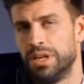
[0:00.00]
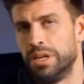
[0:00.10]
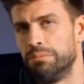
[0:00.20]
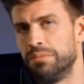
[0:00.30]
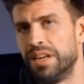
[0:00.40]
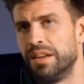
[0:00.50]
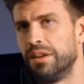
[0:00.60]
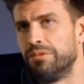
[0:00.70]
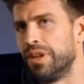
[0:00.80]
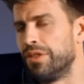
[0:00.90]
y habría ido
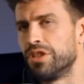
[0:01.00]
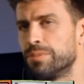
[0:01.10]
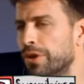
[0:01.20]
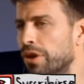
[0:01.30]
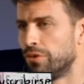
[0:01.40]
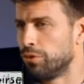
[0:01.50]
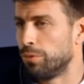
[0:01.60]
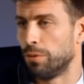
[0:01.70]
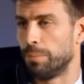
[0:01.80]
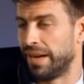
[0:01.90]
varias veces al
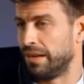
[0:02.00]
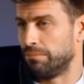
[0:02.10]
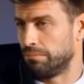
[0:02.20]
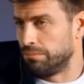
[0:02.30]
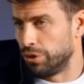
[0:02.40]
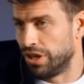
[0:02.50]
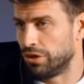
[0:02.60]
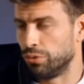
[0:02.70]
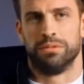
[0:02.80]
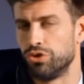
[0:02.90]
estadio Camp
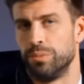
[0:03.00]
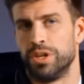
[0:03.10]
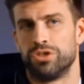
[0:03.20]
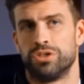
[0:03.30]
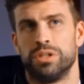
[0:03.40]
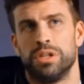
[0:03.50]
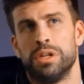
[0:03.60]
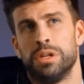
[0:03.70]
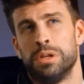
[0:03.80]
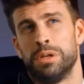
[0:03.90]
Nou a ver a
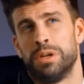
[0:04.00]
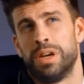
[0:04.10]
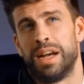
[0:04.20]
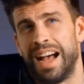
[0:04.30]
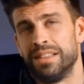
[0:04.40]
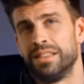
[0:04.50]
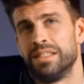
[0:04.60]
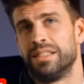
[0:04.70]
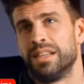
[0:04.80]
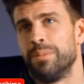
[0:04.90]
Piqué jugar.
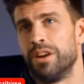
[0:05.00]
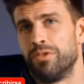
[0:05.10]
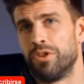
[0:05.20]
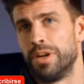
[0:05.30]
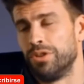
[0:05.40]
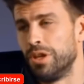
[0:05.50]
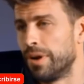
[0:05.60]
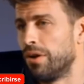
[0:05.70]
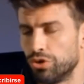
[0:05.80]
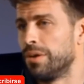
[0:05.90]
Mucho se
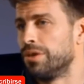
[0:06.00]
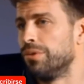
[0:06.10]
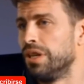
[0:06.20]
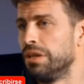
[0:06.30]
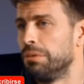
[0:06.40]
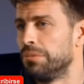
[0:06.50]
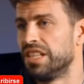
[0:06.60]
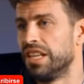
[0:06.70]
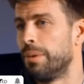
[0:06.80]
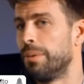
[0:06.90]
está hablando ahora en
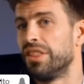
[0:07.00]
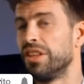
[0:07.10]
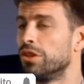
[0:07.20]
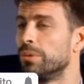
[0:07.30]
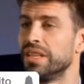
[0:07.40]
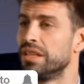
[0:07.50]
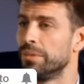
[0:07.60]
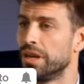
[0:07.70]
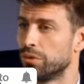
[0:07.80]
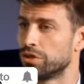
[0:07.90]
España sobre la
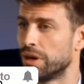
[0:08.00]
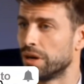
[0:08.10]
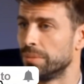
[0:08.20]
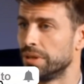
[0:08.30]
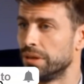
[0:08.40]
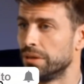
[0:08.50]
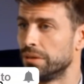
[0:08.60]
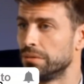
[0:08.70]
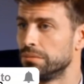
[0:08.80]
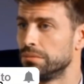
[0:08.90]
situación del futbolista y
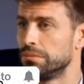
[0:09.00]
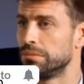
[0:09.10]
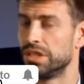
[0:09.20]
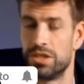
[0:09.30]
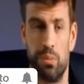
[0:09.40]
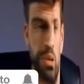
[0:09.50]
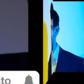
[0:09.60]
la cantante.